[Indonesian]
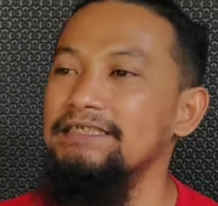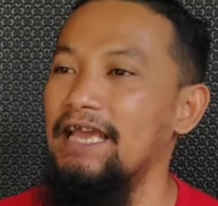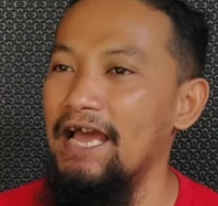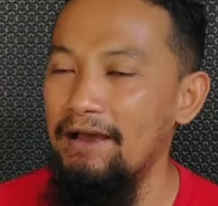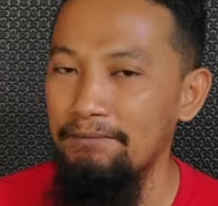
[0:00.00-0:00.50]

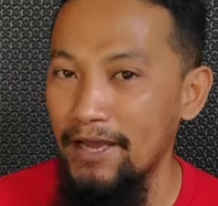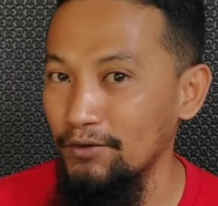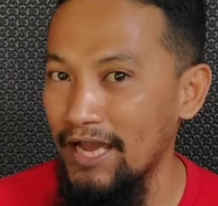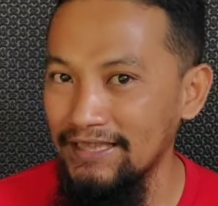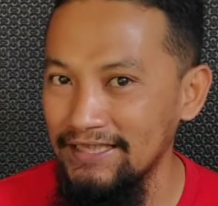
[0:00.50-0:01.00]
Saya
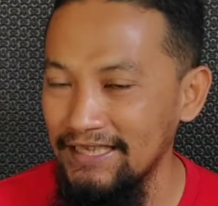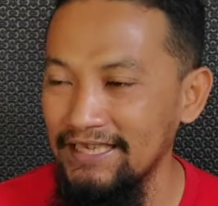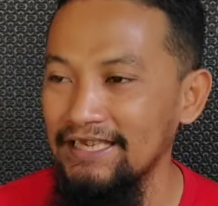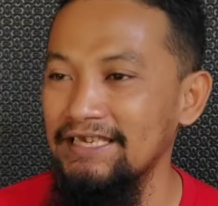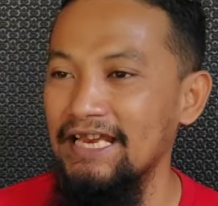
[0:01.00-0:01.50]
baru
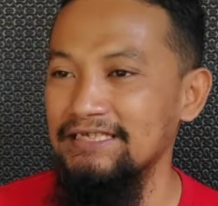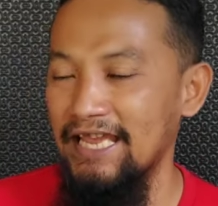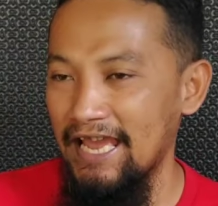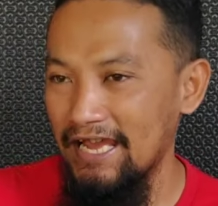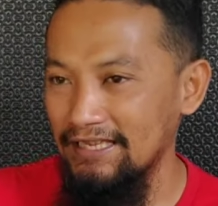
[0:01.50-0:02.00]
ganti dan
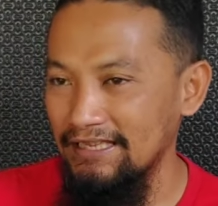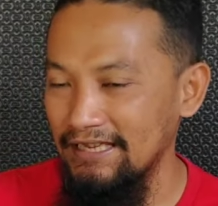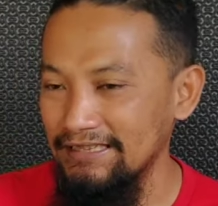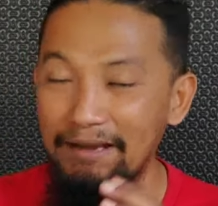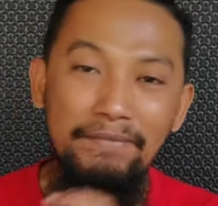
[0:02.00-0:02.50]
saya
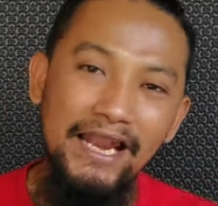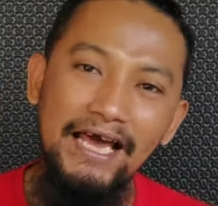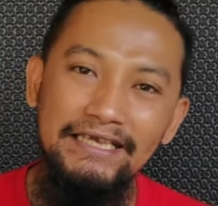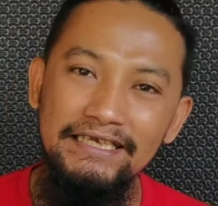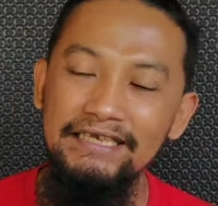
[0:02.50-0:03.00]
tambah
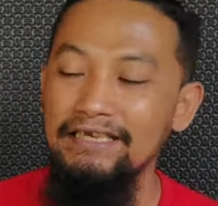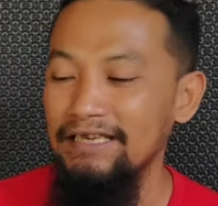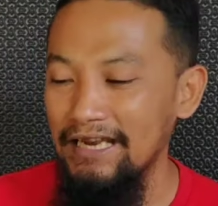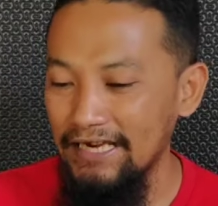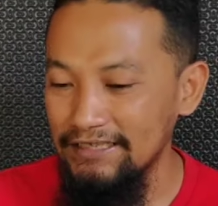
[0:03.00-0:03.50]
lagi.
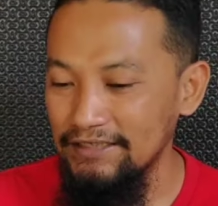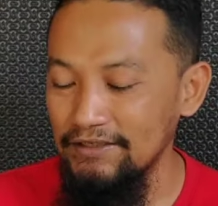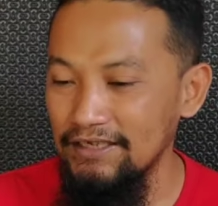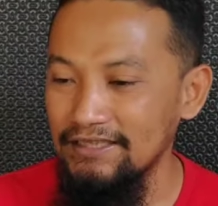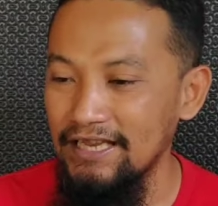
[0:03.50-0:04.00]
Nah, di
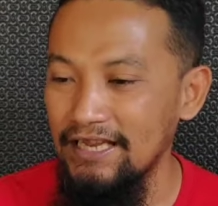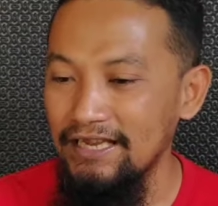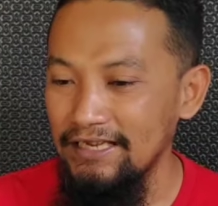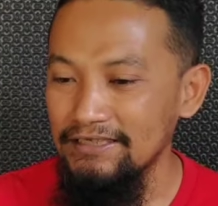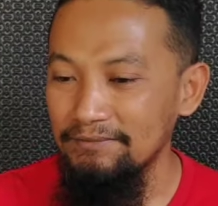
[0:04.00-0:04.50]
situ kita
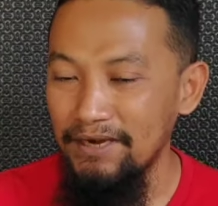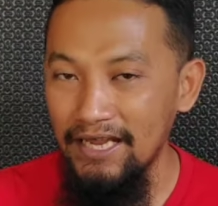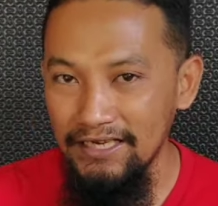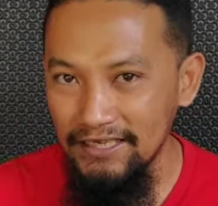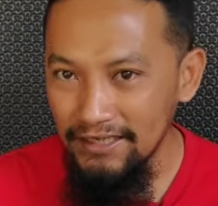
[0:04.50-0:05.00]

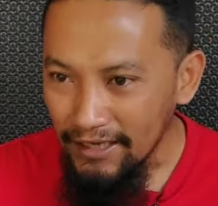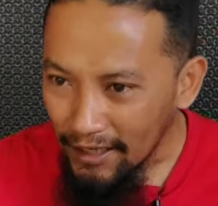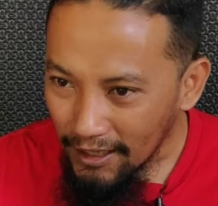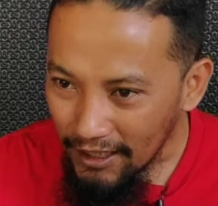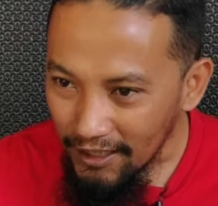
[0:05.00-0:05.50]
sembari
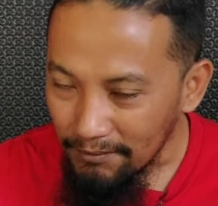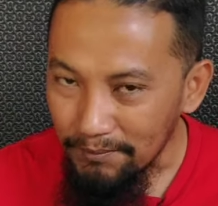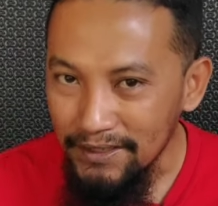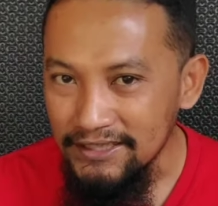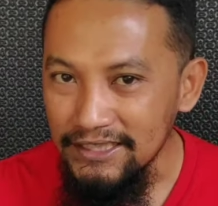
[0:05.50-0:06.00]
e,
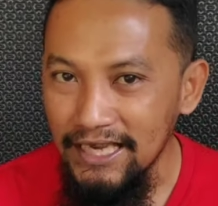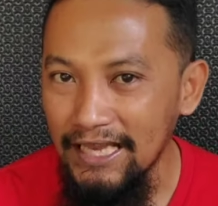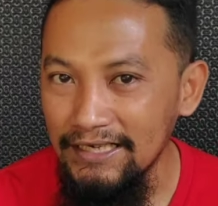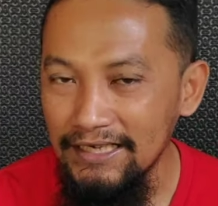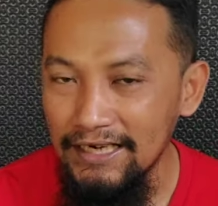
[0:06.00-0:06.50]

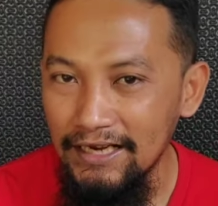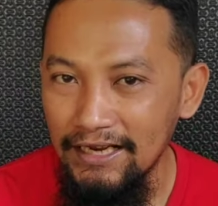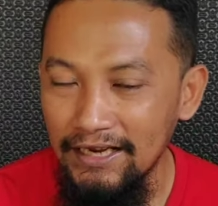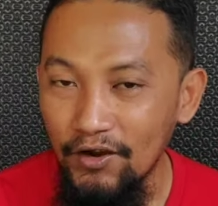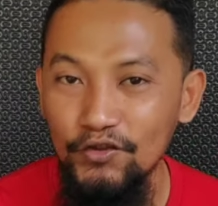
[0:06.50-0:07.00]
membersihkan
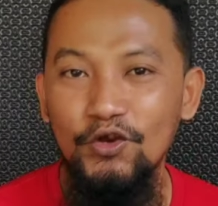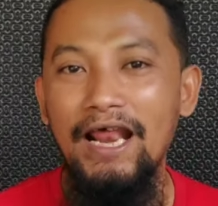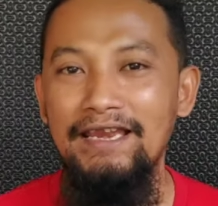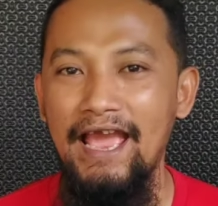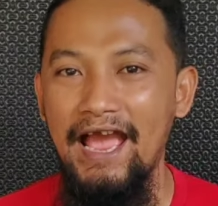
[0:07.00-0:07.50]

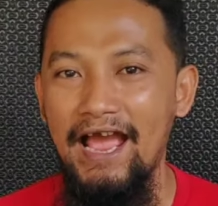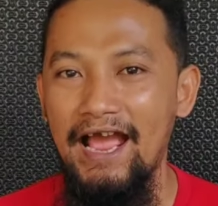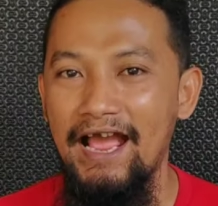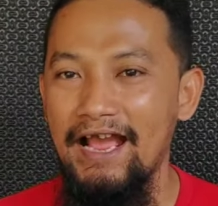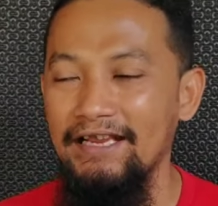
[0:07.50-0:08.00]
kotorannya,
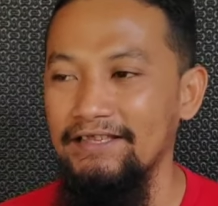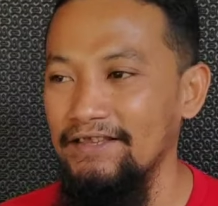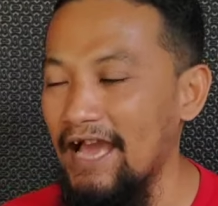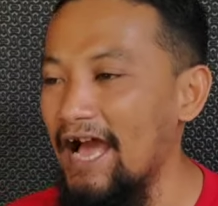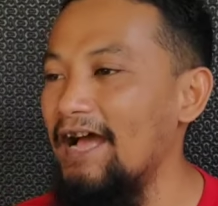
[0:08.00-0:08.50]

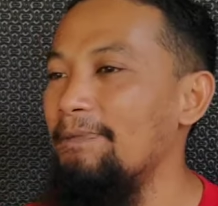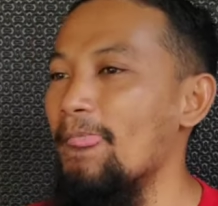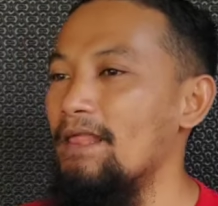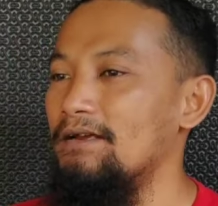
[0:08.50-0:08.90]
gitu ya.